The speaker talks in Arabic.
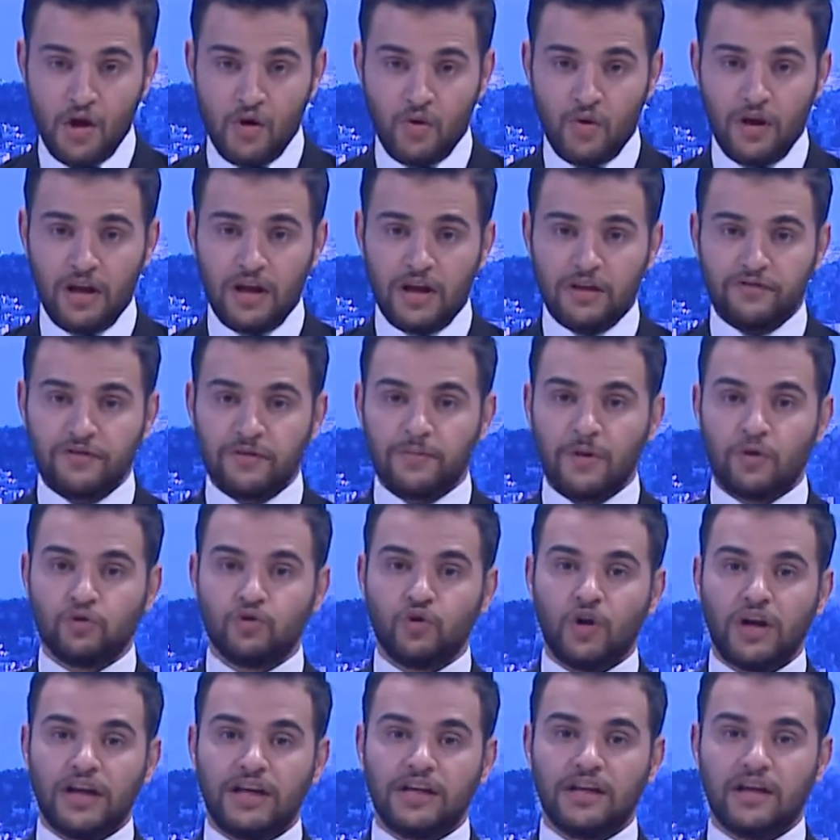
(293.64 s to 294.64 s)
وفي
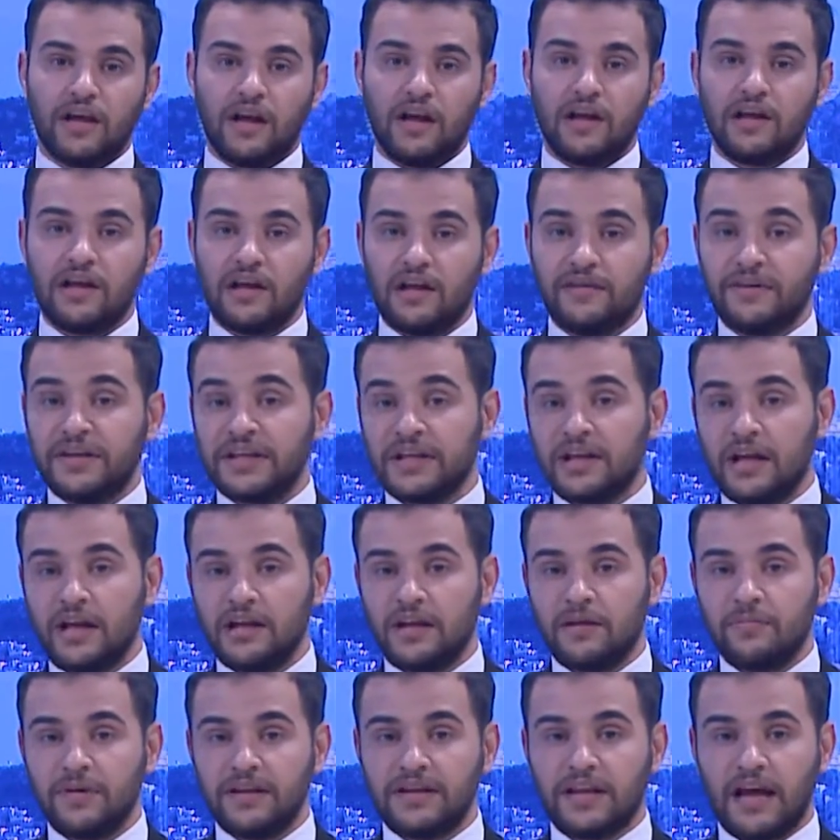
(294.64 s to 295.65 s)
موضوع آخر
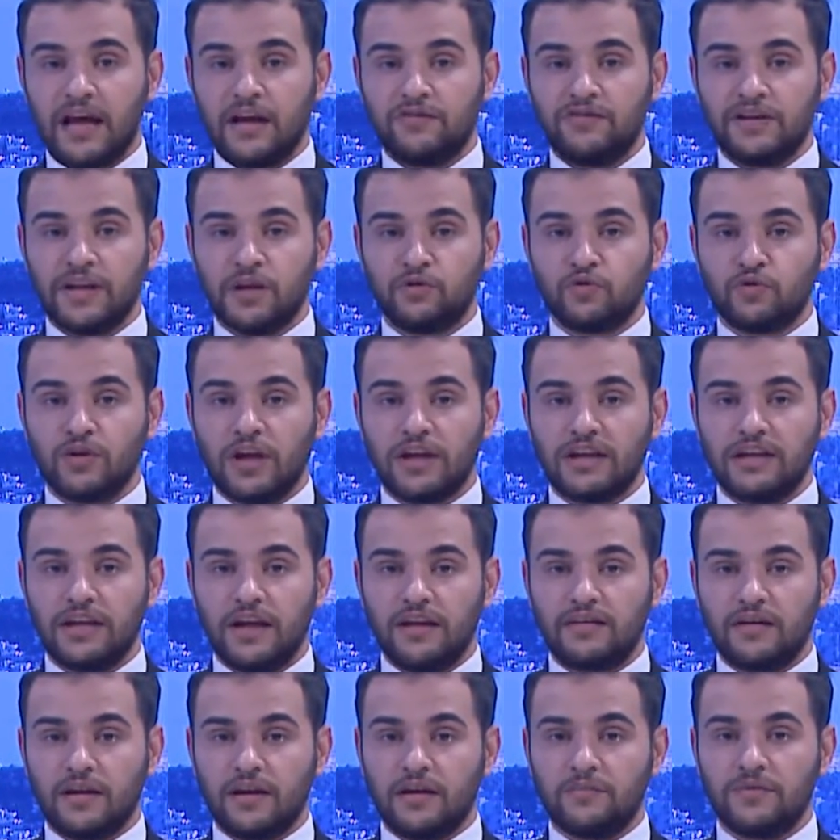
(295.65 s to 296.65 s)
انقلبت حافلة نقل
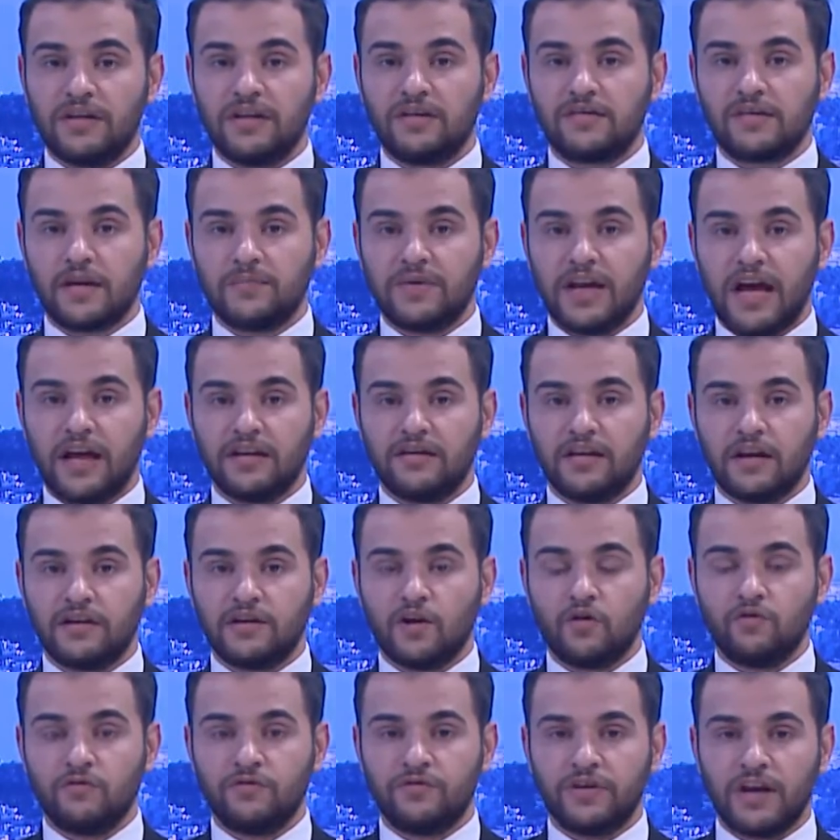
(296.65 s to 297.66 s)
التلاميذ صبيحة
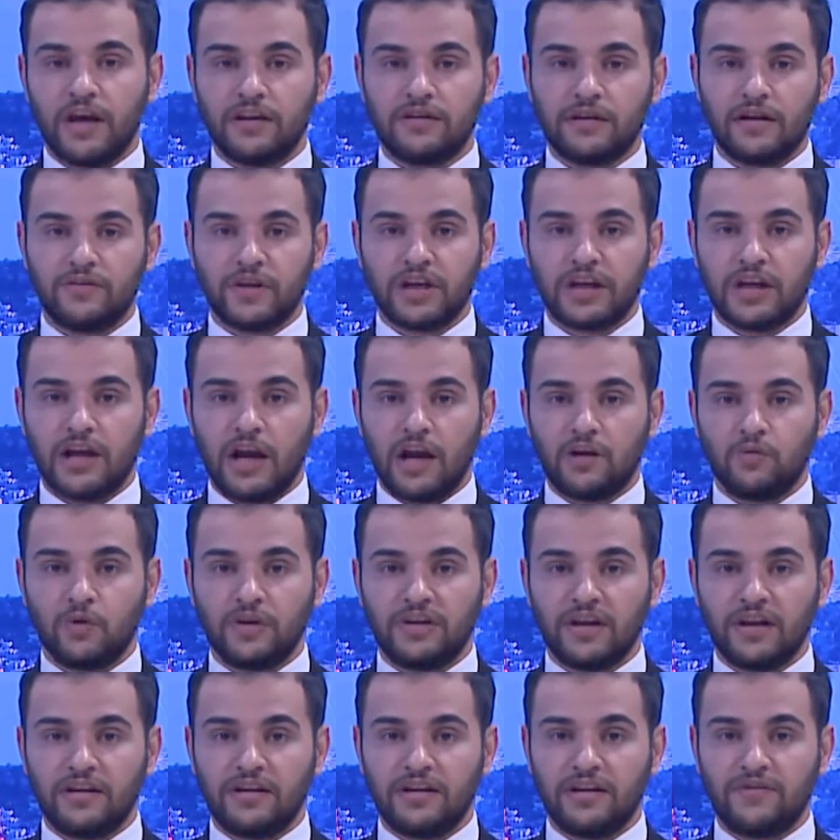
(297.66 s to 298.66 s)
اليوم في الطريق
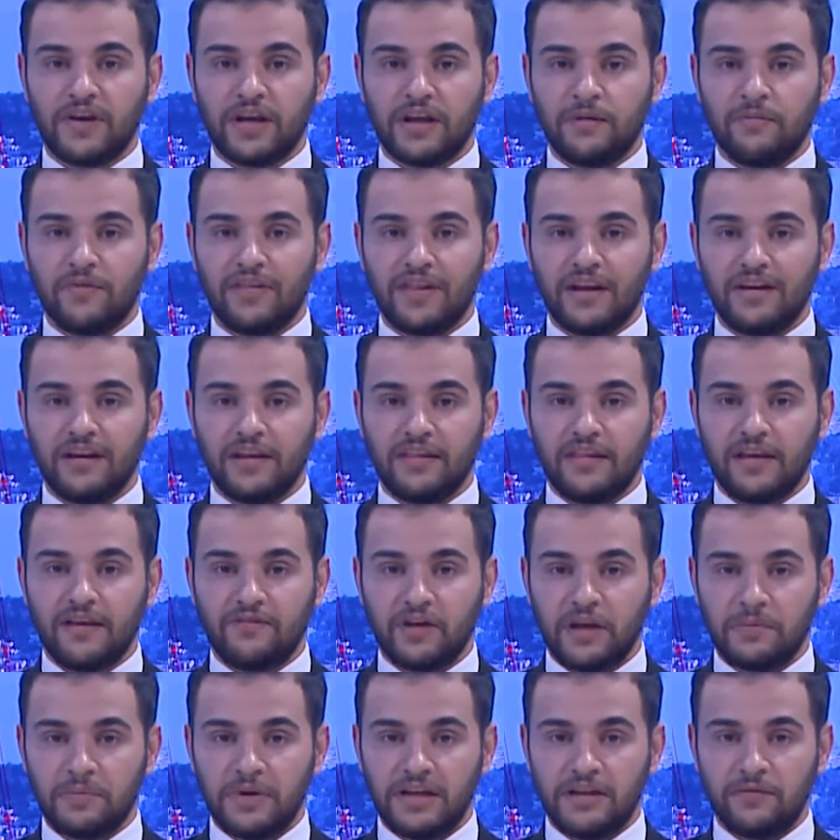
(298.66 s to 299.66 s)
الوطني رقم ثلاثة
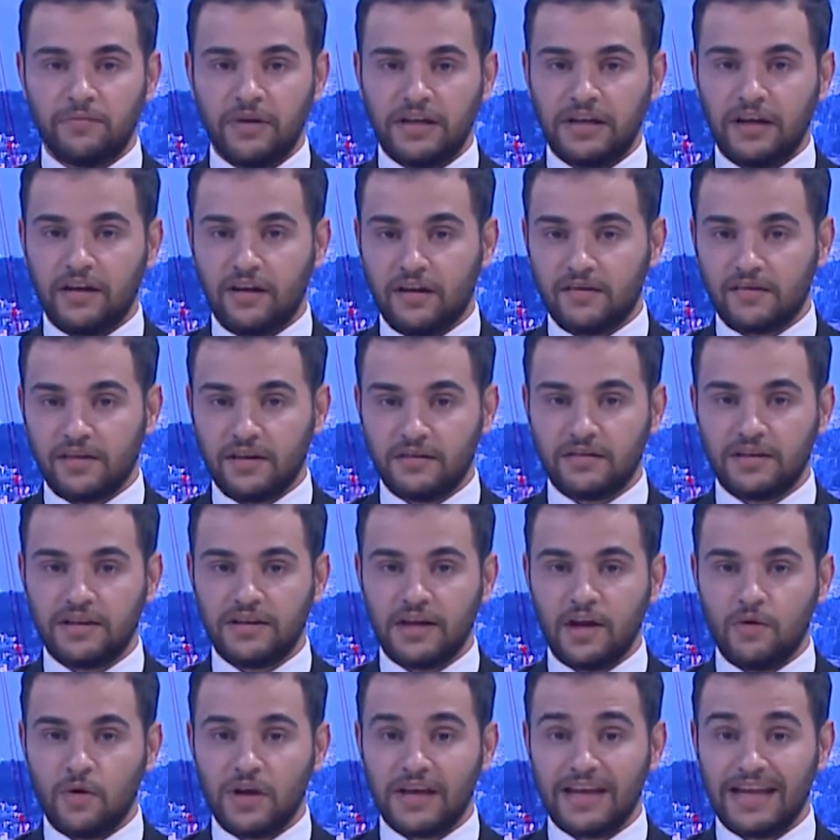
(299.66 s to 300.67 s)
الرابط بين
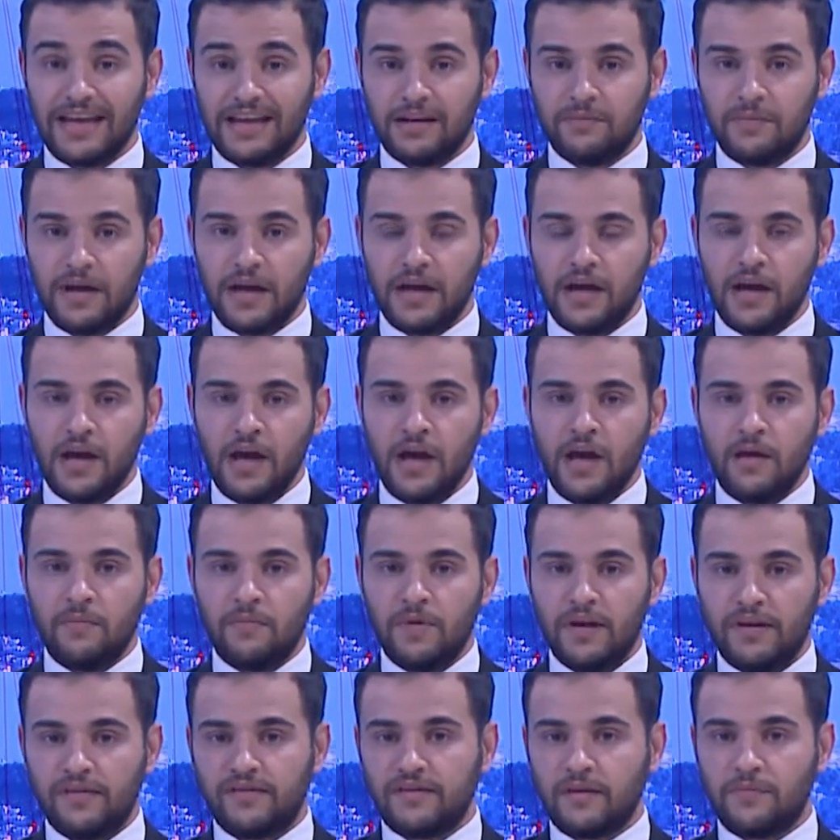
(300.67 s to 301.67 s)
قسنطينة وجالمة
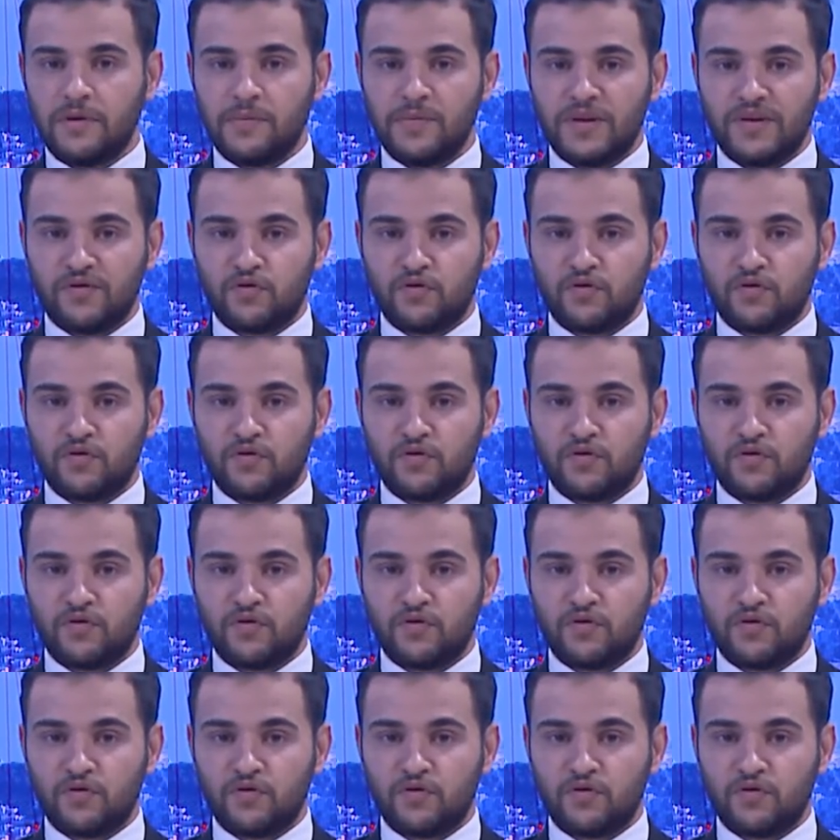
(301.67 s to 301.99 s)
بسبب